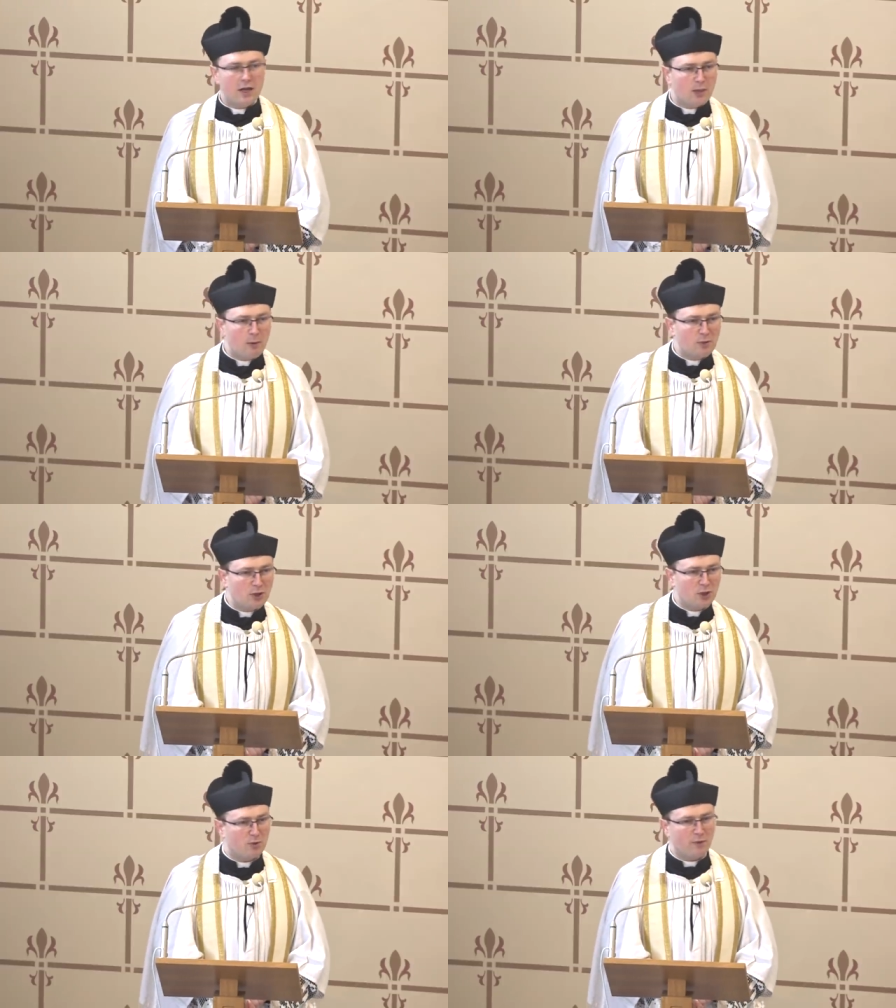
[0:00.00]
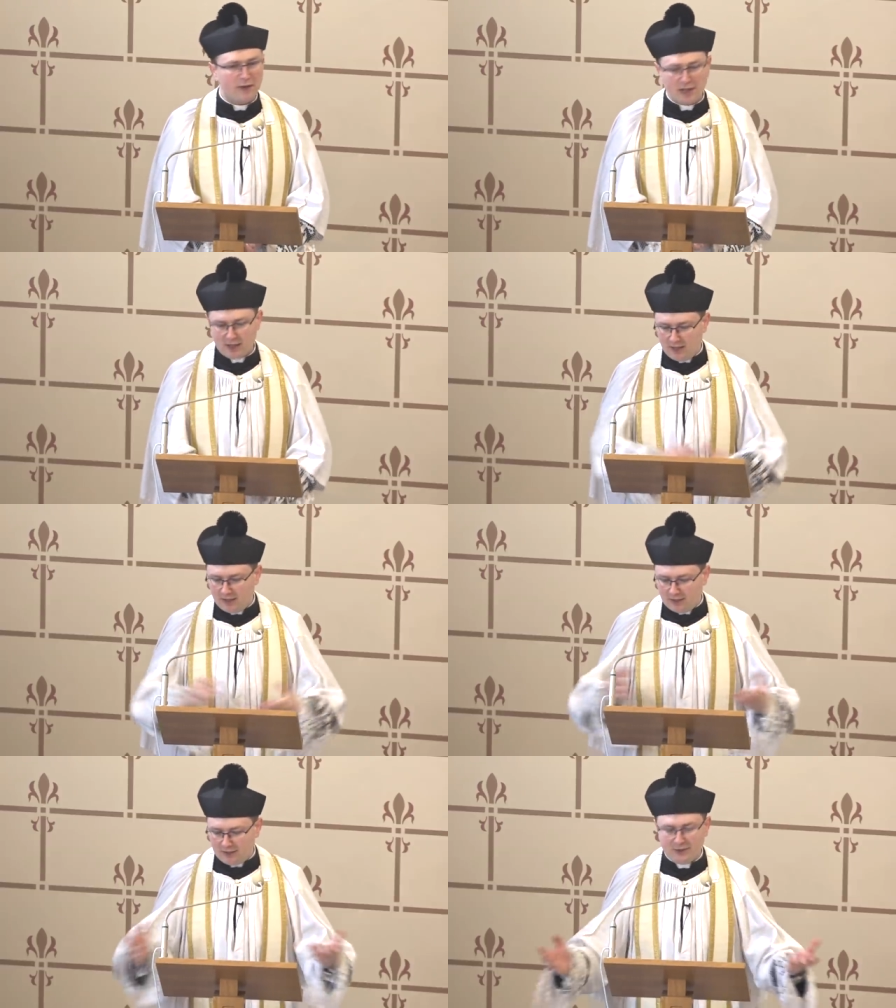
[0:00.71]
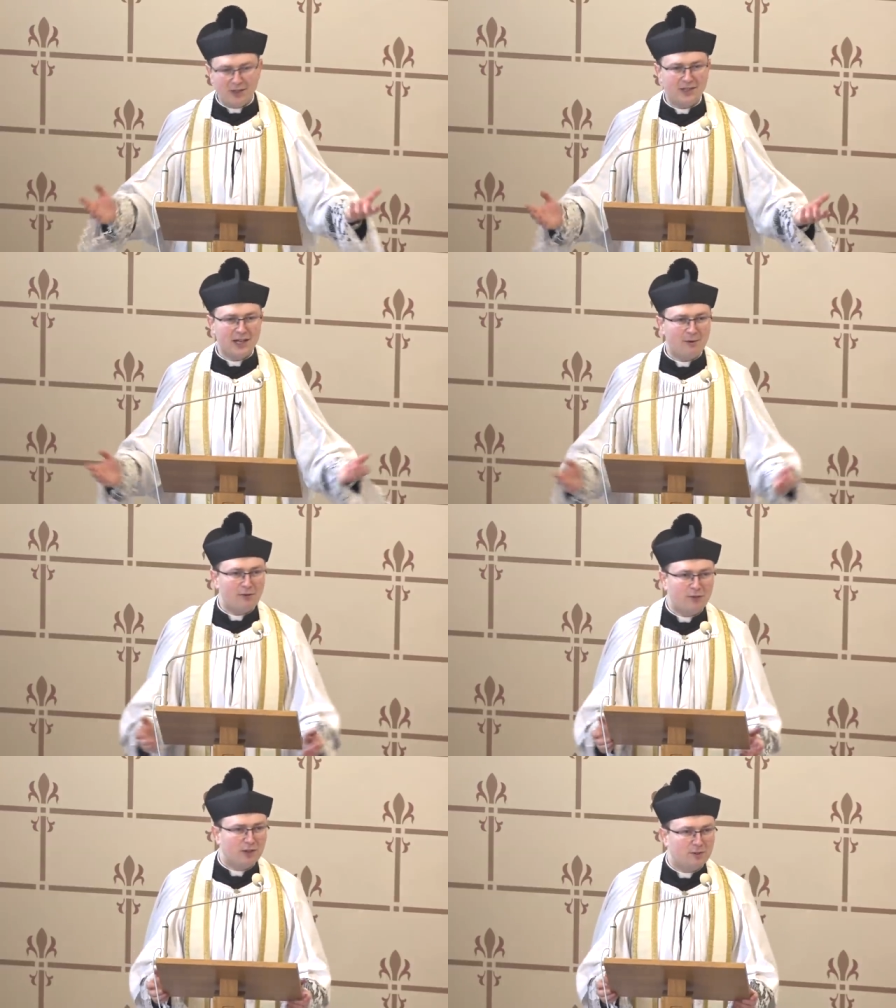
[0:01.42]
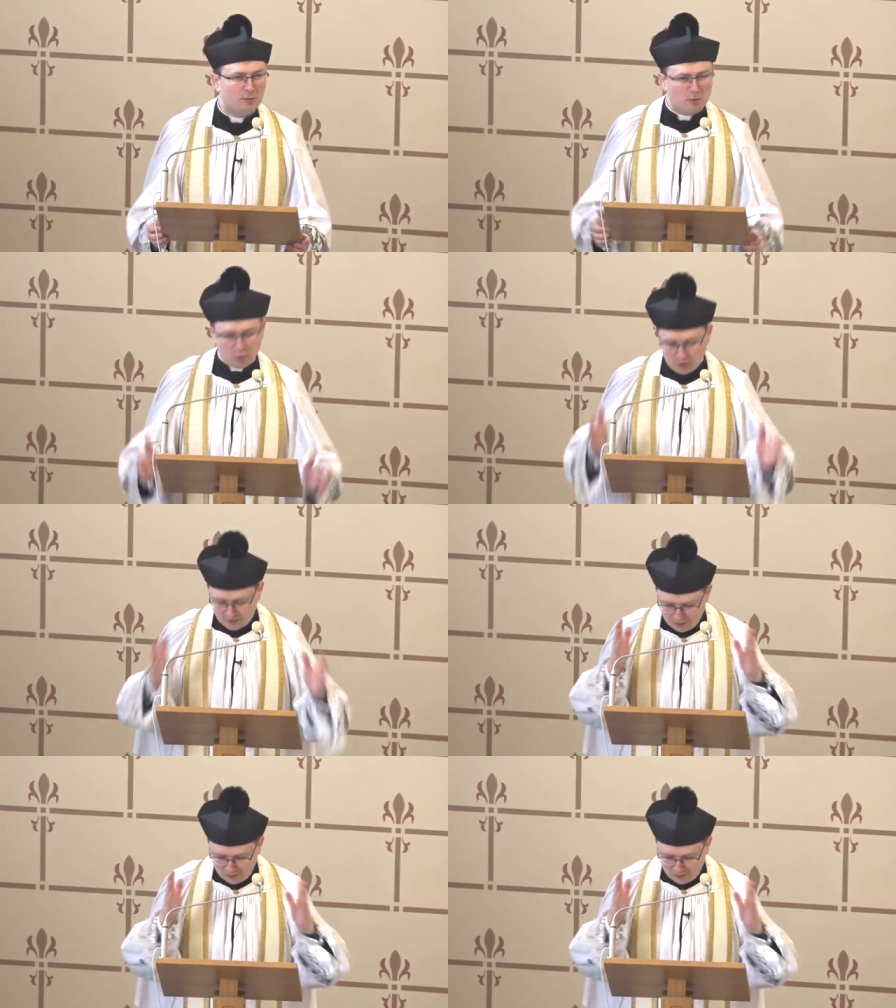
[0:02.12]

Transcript: no bo przecież człowiek nie działa w ten sposób, że